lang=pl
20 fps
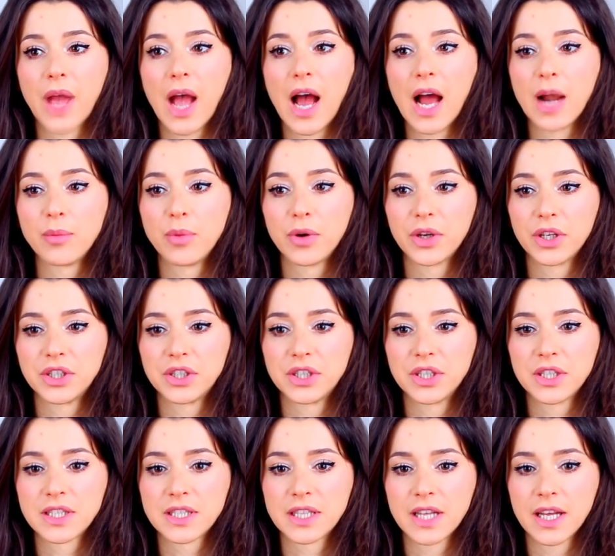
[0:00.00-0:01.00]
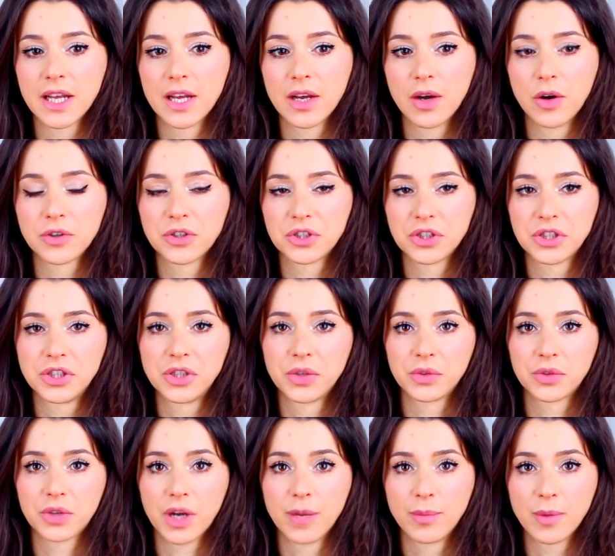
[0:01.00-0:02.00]
Albo jeśli chcę oczyścić
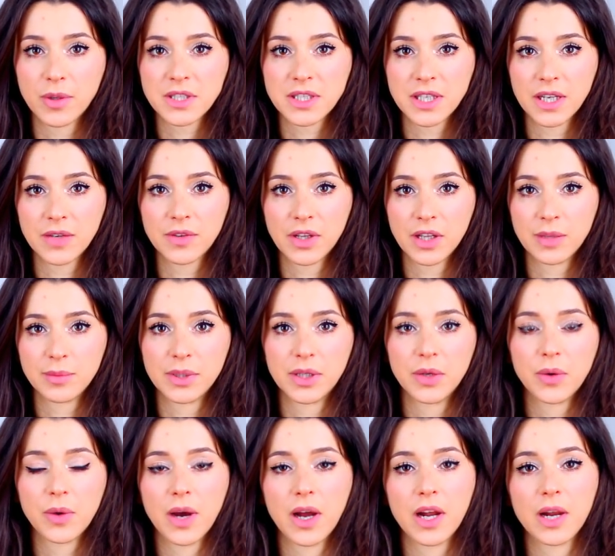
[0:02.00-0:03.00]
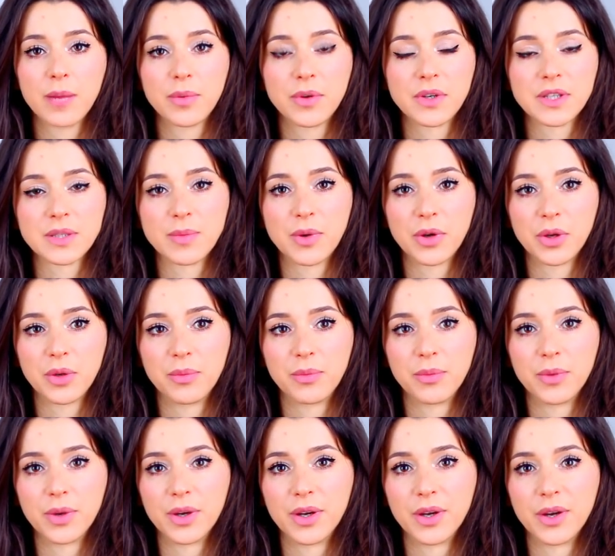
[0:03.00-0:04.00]
ją trochę mocniej, wtedy mydełko Alepo jest moim,